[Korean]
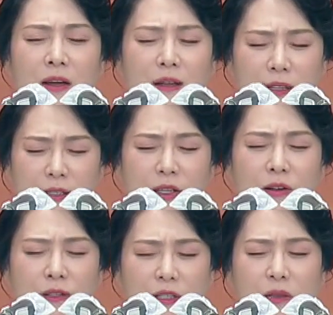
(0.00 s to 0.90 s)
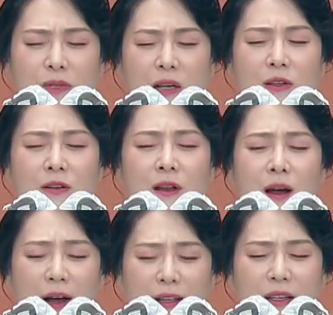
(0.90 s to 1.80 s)
2024년
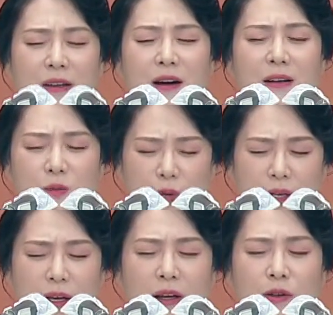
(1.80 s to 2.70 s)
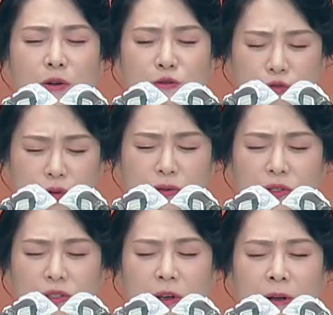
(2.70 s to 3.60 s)
한 해가 되게 하여
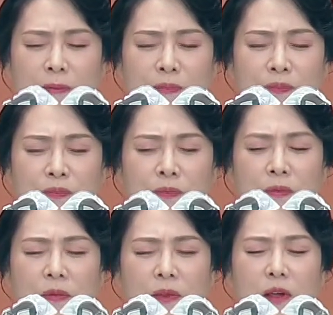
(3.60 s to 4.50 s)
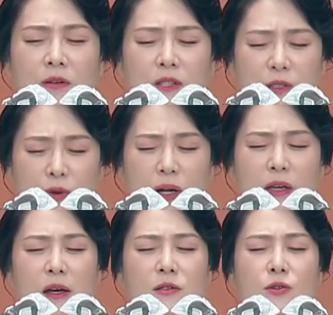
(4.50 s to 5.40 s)
주옵소서. 깨어 기도하게
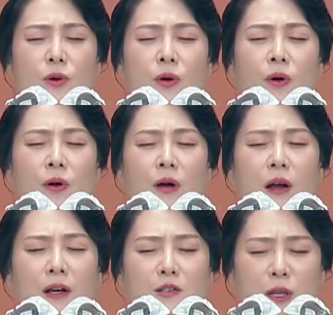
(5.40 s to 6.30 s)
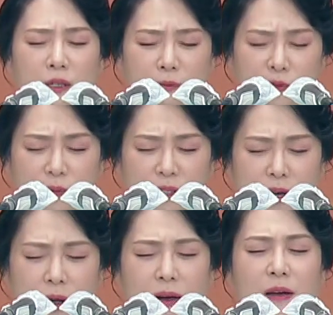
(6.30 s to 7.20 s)
하시고 기름 준이
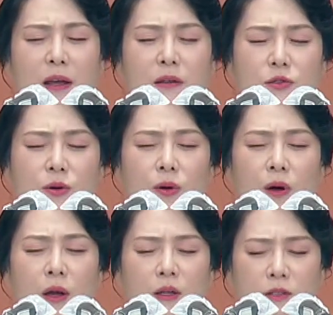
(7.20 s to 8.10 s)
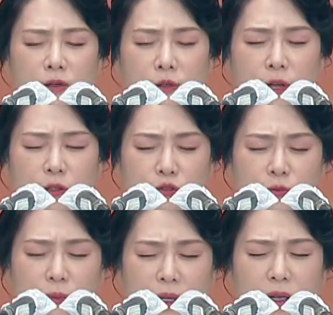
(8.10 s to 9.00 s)
잘하게 하시고 성령의
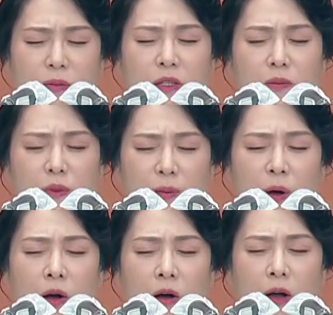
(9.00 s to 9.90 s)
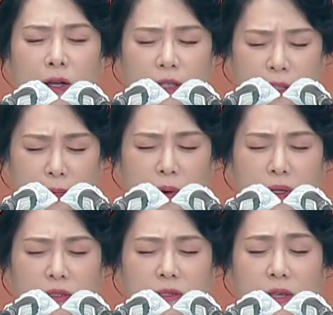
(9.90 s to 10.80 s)
충만함을 힘입어
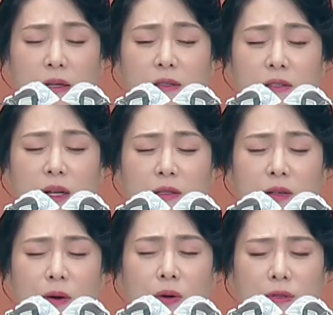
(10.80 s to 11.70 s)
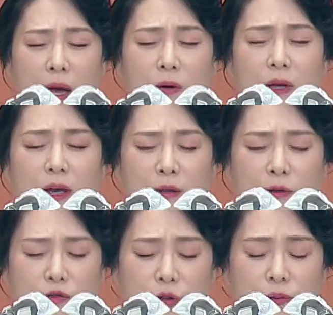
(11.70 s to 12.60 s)
기뻐하시는 아들 딸들로 나오게 하여
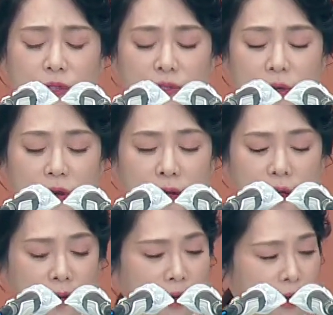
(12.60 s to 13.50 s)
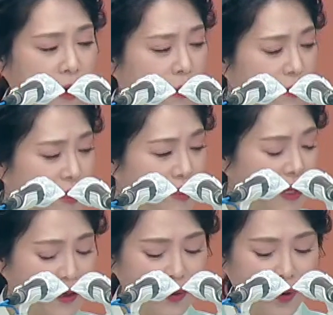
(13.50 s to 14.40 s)
주옵소서. 아버지 이
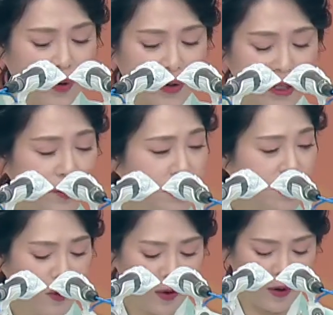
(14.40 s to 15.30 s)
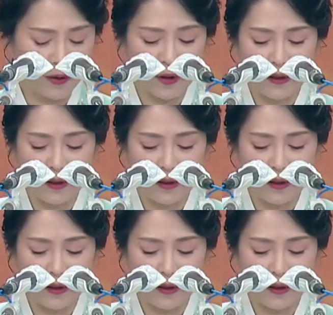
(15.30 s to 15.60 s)
시간도 기도 제목